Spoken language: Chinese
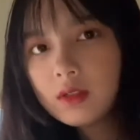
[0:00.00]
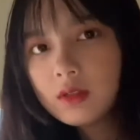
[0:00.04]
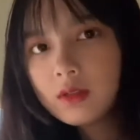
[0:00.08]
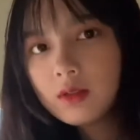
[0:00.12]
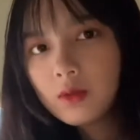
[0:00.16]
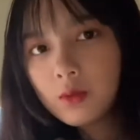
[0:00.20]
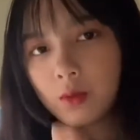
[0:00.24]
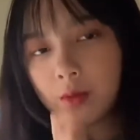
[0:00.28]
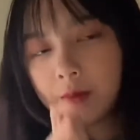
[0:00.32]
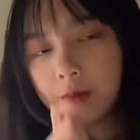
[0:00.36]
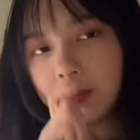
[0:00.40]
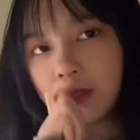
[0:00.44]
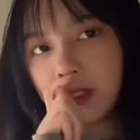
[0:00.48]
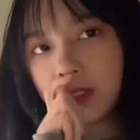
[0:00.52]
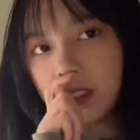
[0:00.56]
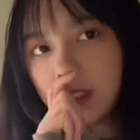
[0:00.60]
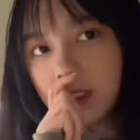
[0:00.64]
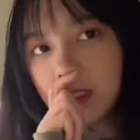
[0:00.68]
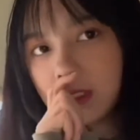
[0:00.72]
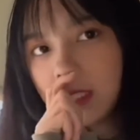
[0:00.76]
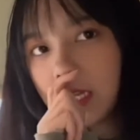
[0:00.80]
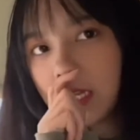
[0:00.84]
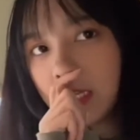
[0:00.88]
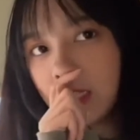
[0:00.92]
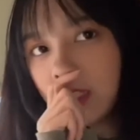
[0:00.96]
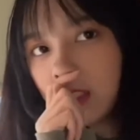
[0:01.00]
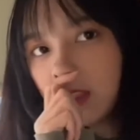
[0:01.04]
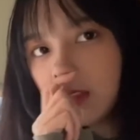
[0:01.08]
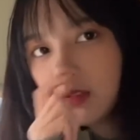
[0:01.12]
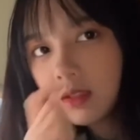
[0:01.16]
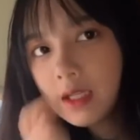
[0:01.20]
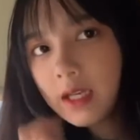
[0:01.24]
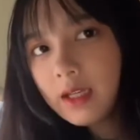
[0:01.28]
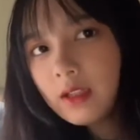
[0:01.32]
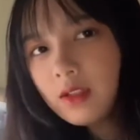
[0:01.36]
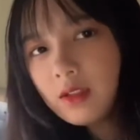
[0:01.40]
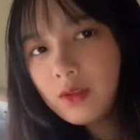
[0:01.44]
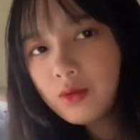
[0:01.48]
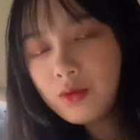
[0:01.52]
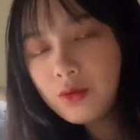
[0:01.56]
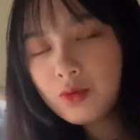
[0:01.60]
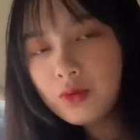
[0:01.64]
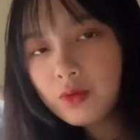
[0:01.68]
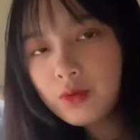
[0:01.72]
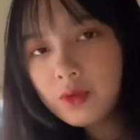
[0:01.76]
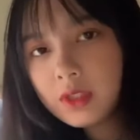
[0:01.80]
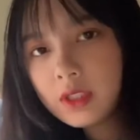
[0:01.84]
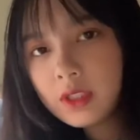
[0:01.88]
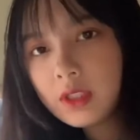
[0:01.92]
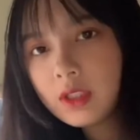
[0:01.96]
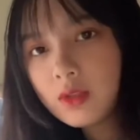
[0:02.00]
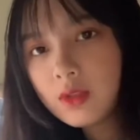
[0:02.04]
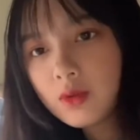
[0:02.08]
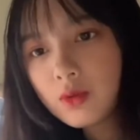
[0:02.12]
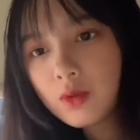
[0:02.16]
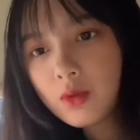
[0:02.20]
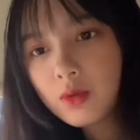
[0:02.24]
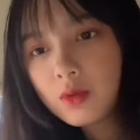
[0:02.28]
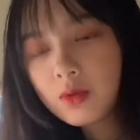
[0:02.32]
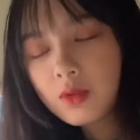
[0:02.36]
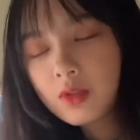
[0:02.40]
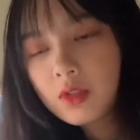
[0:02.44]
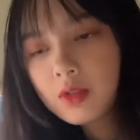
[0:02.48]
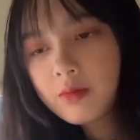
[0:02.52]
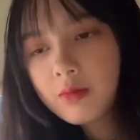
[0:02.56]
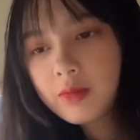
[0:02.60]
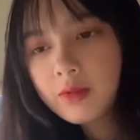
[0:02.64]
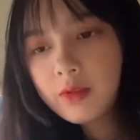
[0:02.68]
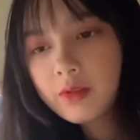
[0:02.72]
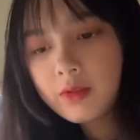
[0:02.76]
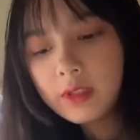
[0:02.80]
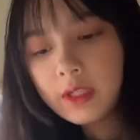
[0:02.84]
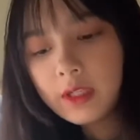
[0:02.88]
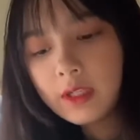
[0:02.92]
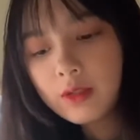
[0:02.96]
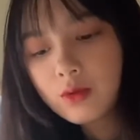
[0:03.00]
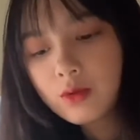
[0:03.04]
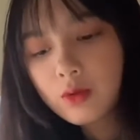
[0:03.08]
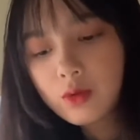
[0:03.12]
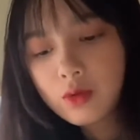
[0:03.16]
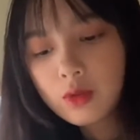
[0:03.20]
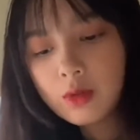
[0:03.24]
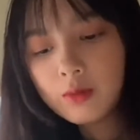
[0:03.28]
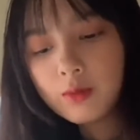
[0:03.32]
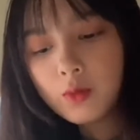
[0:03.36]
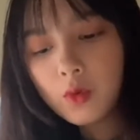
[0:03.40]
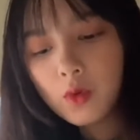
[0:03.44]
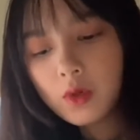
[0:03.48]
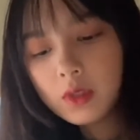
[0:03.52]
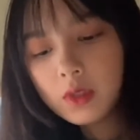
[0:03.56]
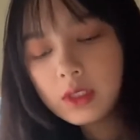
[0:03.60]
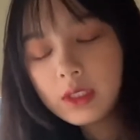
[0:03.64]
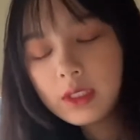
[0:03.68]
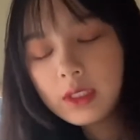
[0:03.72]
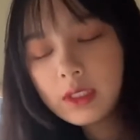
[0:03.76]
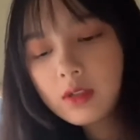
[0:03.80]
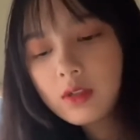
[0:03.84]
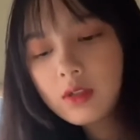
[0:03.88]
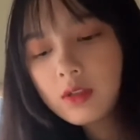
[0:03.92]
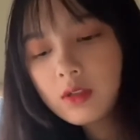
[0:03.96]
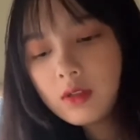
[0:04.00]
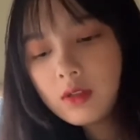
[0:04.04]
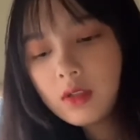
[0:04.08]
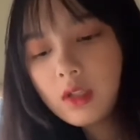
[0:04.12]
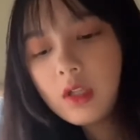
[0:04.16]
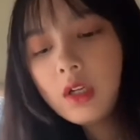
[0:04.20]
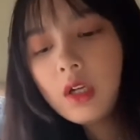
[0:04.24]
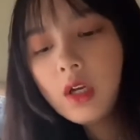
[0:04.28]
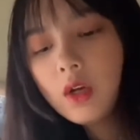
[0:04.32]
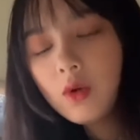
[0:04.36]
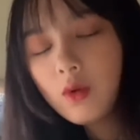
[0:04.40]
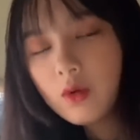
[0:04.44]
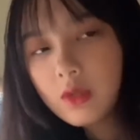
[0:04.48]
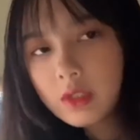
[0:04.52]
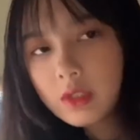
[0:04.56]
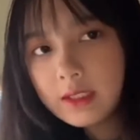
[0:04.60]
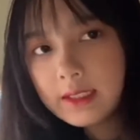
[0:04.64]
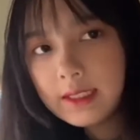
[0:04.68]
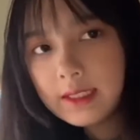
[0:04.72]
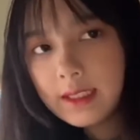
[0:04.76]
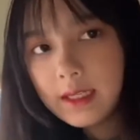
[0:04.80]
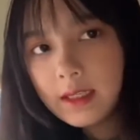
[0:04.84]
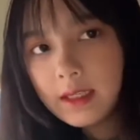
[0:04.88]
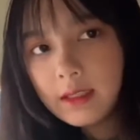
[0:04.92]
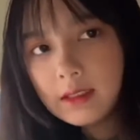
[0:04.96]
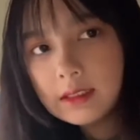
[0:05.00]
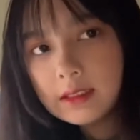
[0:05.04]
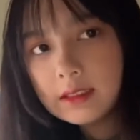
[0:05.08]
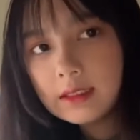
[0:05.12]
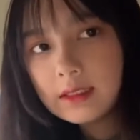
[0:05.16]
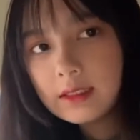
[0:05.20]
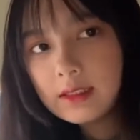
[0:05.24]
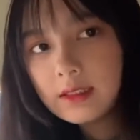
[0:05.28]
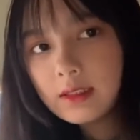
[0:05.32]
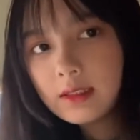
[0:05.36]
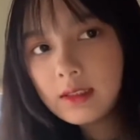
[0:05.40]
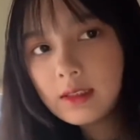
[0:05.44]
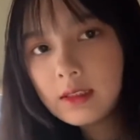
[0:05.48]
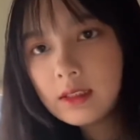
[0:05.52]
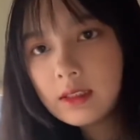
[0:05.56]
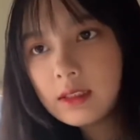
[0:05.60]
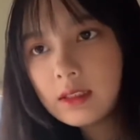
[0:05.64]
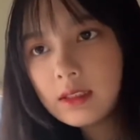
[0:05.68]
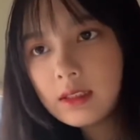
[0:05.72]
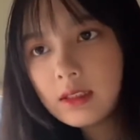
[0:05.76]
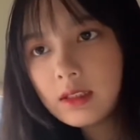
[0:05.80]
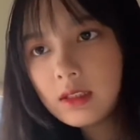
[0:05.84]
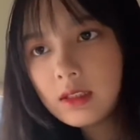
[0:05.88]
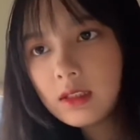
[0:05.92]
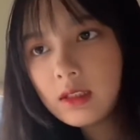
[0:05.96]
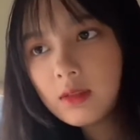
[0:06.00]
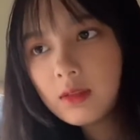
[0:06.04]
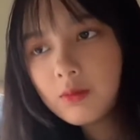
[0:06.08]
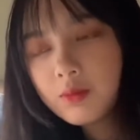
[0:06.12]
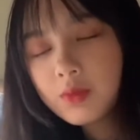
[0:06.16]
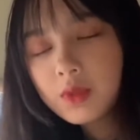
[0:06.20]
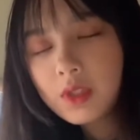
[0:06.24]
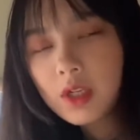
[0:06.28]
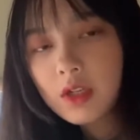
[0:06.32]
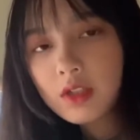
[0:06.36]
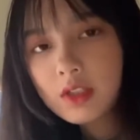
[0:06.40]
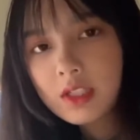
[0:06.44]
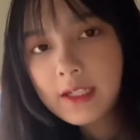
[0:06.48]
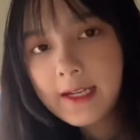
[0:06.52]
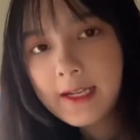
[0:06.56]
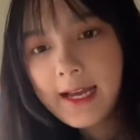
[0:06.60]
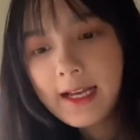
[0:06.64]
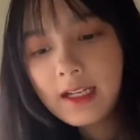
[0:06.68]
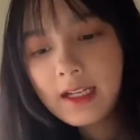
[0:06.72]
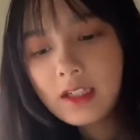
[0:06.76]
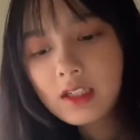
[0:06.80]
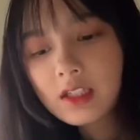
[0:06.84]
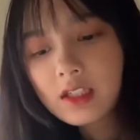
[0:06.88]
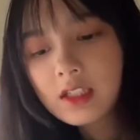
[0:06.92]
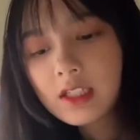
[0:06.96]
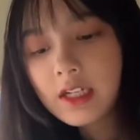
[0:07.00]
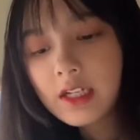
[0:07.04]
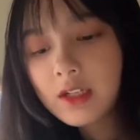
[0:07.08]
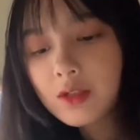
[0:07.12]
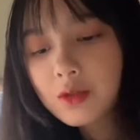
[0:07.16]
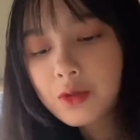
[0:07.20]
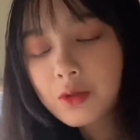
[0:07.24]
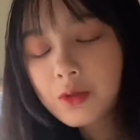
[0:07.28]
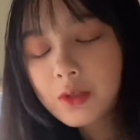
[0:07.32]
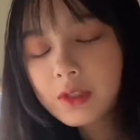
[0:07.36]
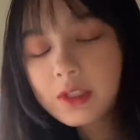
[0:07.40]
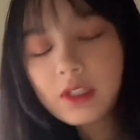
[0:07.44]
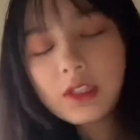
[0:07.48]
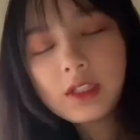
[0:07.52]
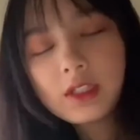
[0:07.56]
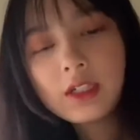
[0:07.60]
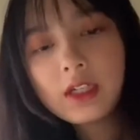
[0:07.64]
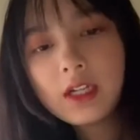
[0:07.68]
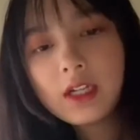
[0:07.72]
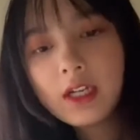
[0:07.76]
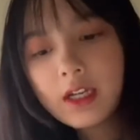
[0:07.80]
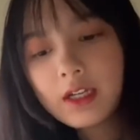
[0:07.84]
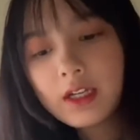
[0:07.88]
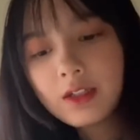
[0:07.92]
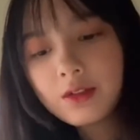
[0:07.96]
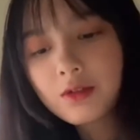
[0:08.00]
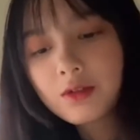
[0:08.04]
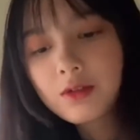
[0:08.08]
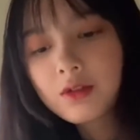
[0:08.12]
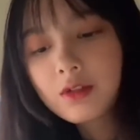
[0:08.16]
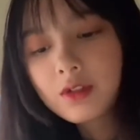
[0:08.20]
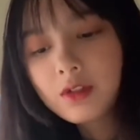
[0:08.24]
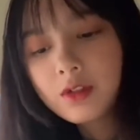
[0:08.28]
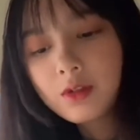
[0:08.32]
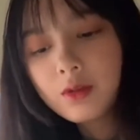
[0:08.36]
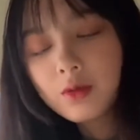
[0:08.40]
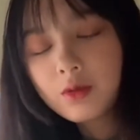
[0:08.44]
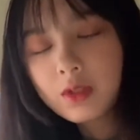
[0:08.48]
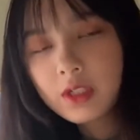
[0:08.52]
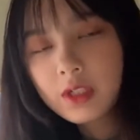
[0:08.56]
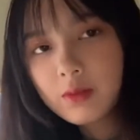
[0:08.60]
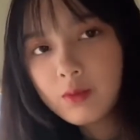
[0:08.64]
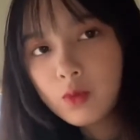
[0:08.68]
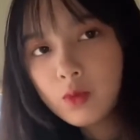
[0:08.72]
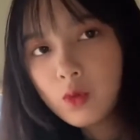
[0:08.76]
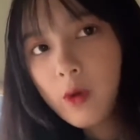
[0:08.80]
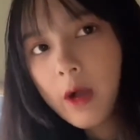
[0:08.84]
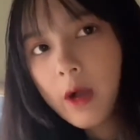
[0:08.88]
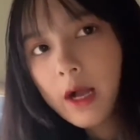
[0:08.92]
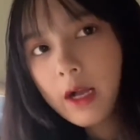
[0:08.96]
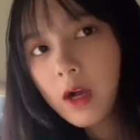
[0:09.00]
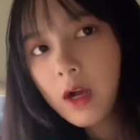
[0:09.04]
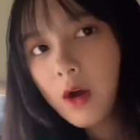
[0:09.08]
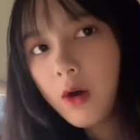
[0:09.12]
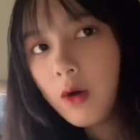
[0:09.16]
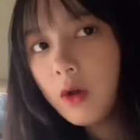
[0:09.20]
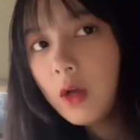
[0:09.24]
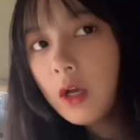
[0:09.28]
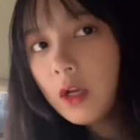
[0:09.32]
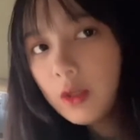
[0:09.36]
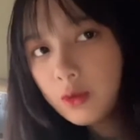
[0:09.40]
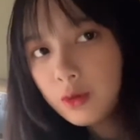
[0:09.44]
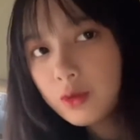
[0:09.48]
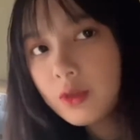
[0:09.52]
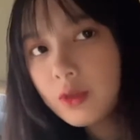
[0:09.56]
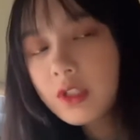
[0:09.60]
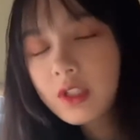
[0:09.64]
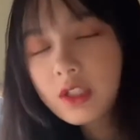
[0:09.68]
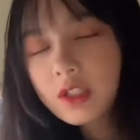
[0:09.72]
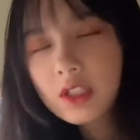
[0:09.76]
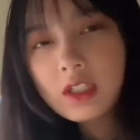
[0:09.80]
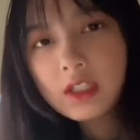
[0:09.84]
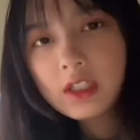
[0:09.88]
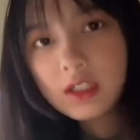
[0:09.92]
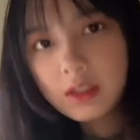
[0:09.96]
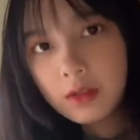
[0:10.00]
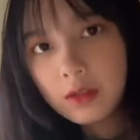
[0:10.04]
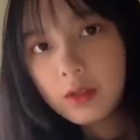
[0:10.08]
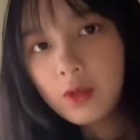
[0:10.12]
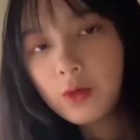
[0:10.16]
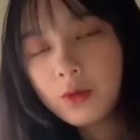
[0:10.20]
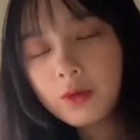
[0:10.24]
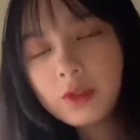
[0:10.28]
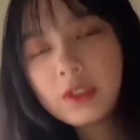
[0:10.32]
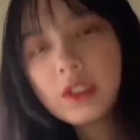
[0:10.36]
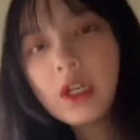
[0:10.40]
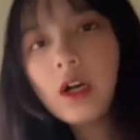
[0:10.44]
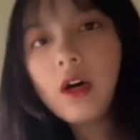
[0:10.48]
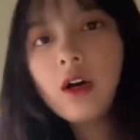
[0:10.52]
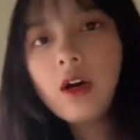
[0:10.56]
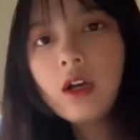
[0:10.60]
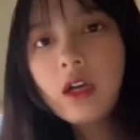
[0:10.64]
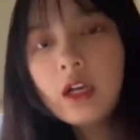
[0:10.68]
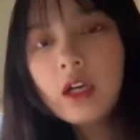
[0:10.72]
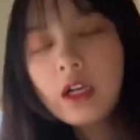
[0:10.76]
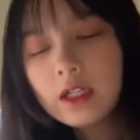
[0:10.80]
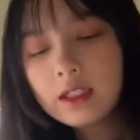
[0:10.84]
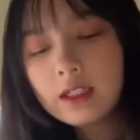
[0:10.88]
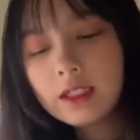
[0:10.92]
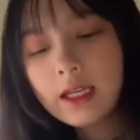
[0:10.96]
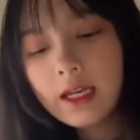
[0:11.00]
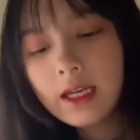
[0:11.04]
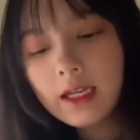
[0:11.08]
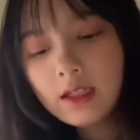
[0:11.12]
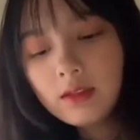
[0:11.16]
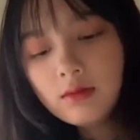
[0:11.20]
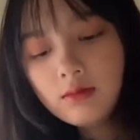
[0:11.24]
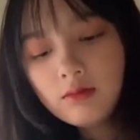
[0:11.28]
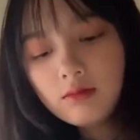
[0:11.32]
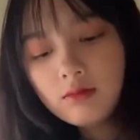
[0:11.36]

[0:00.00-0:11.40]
我不知道它它的具体作用是不是用来做唇膜的，但是呢，我之前不知道是看了谁说的，就是用这个木瓜膏确实很有效。它